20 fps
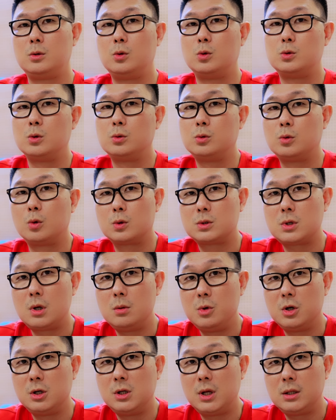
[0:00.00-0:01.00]
요 정도로
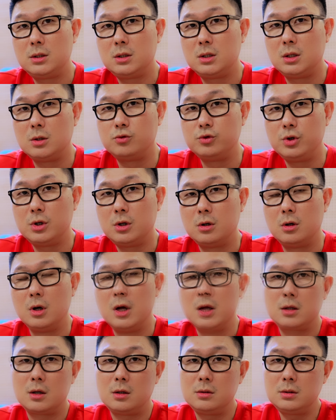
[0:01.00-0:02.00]
설명을 해드리고요
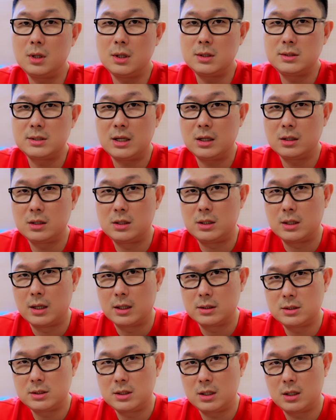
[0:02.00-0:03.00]
현대차,
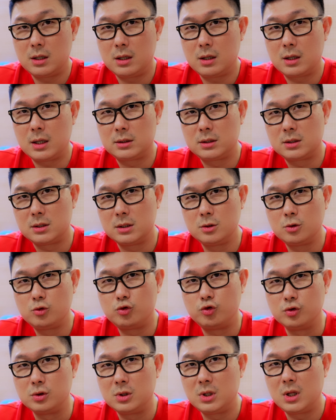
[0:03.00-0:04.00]
기아차 같은
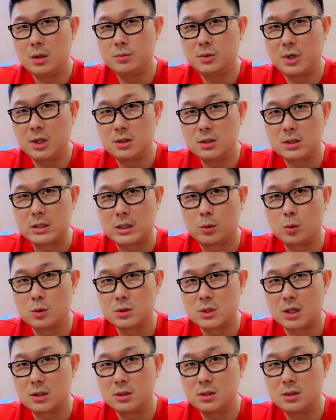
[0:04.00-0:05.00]
국내 브랜드
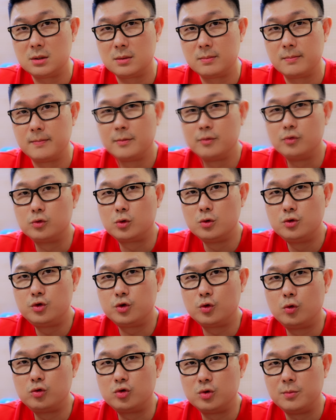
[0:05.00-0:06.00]
자동차는 웃돈
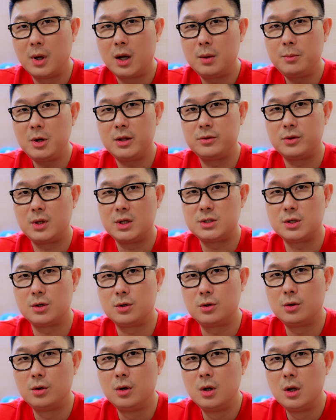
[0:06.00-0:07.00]
주고 구매하면 안
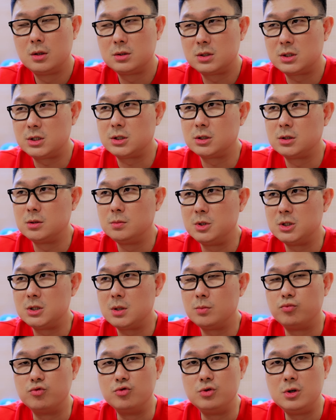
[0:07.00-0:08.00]
되죠 지금 이제
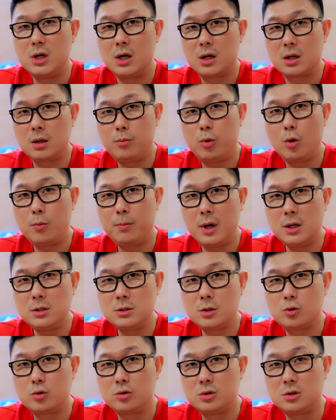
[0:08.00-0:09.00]
물량이
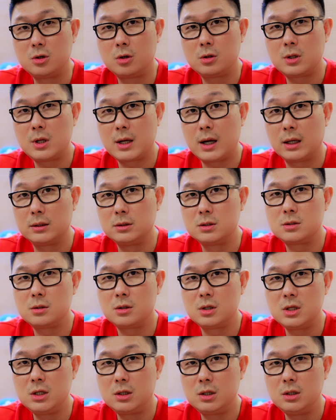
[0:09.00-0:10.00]
폭발적으로 늘어날
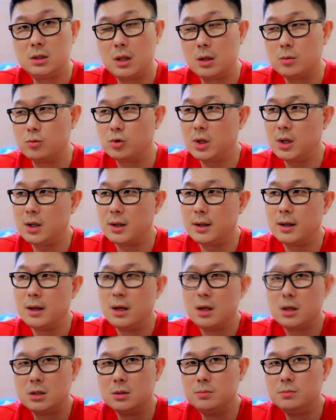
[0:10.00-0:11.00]
가능성이 있기 때문에
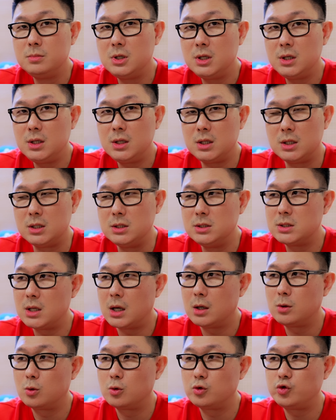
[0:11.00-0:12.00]
금리
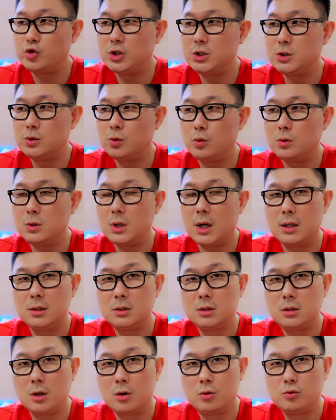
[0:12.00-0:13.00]
인상으로 취소를
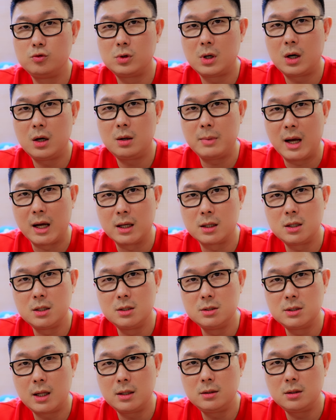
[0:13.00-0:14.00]
하는 경우가
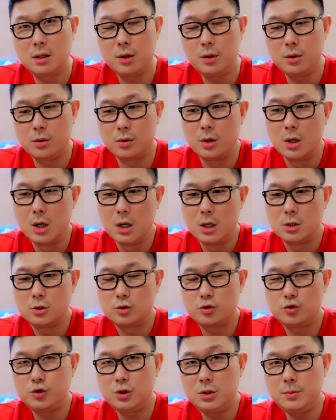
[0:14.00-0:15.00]
많기는 한데요.
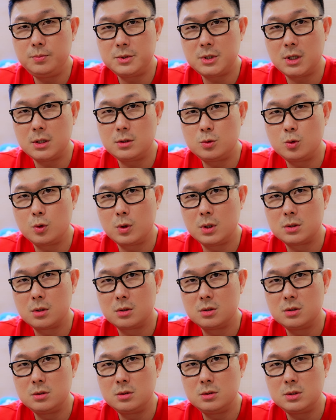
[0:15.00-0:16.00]
수입차
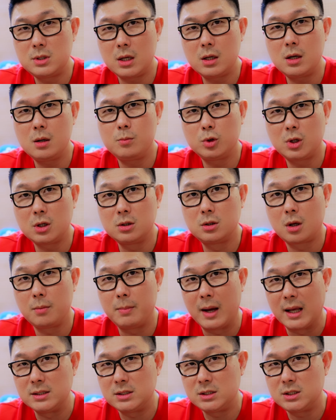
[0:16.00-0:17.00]
쪽에서는 생각보다 그렇게
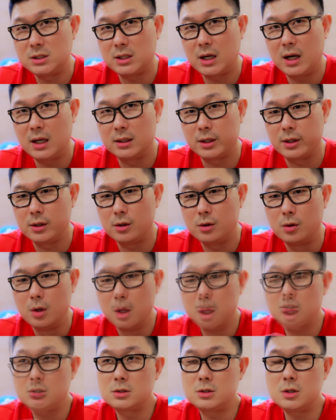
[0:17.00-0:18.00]
많지가 않아요.
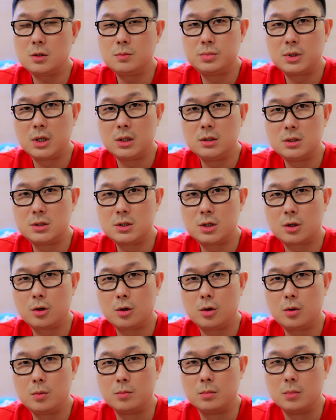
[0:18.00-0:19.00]
특정
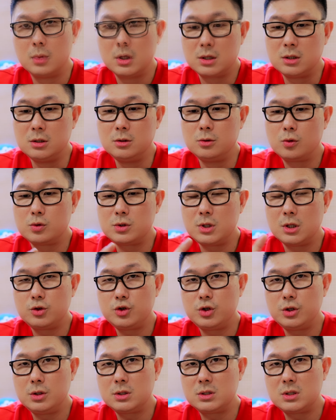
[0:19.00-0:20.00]
브랜드처럼 등록세
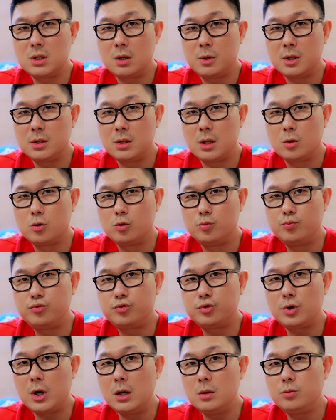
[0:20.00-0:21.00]
취득세만 내고
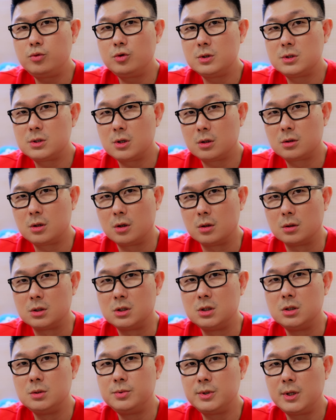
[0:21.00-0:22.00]
풀할부를 썼던
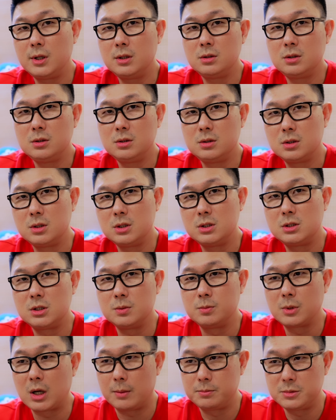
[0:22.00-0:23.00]
그 브랜드들이
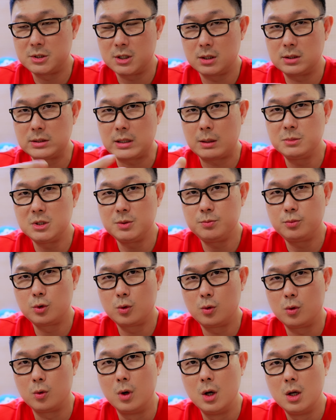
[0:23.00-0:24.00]
지금 갑자기
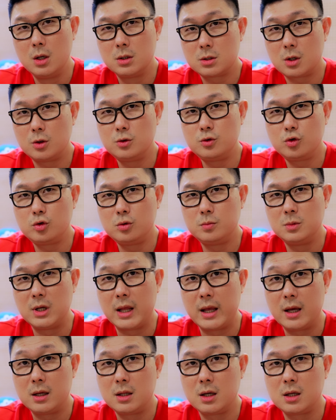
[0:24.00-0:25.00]
30% 선수금을
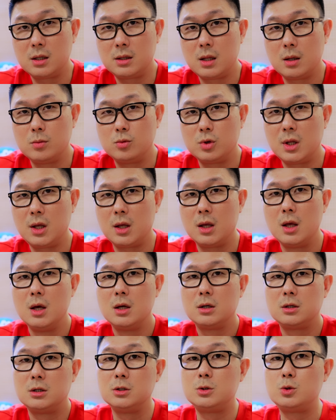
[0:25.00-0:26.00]
내야 되기 때문에
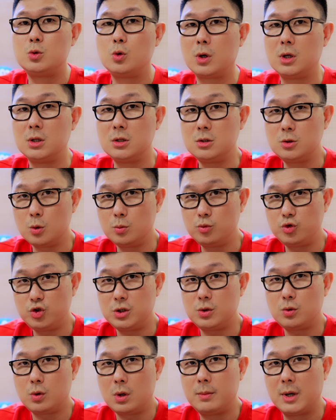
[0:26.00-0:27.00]
그쪽에는 좀
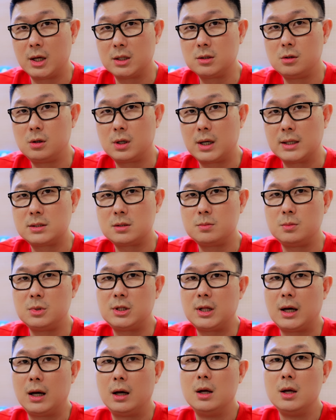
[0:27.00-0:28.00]
취소가 많은 것
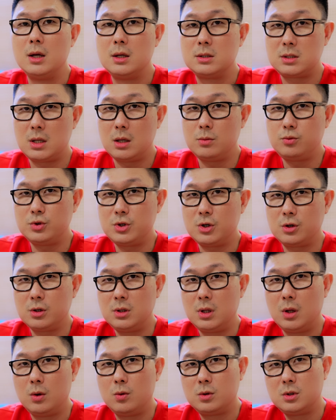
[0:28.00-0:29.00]
같습니다. 세부적인
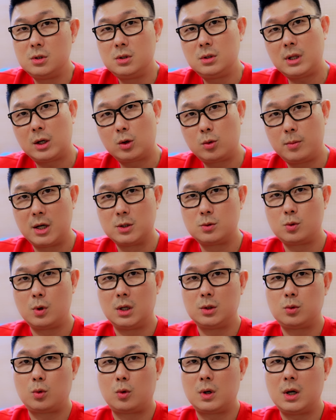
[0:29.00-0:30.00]
내용은 따로
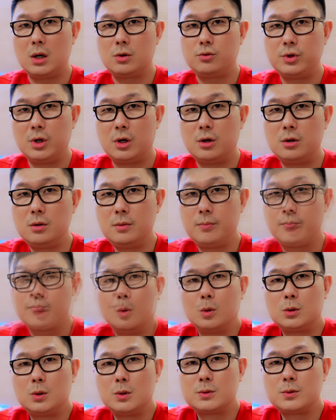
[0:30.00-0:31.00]
방송하도록 하고요.
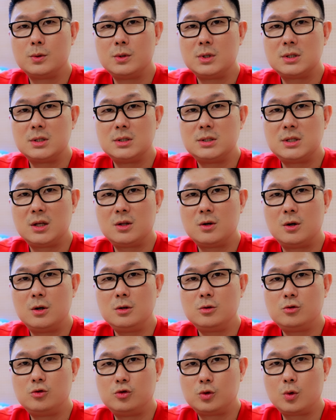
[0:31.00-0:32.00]
오토소닉스 채널
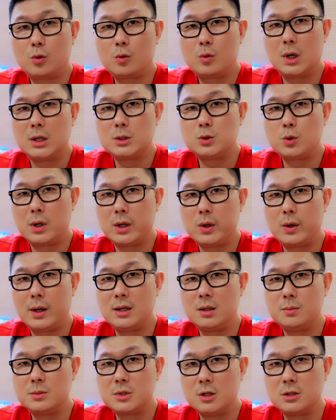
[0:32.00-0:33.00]
구독과 좋아요
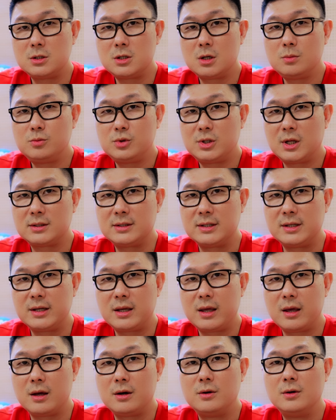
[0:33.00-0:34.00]
알림 설정
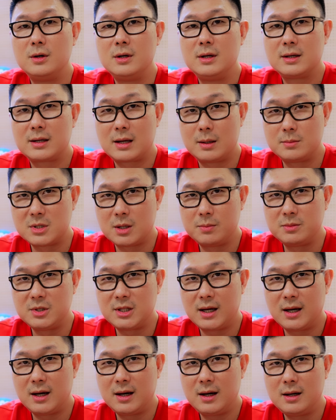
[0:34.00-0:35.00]
부탁드릴게요.
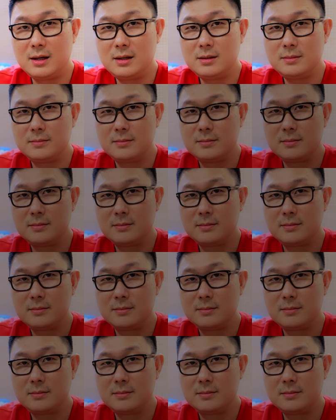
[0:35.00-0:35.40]
감사합니다.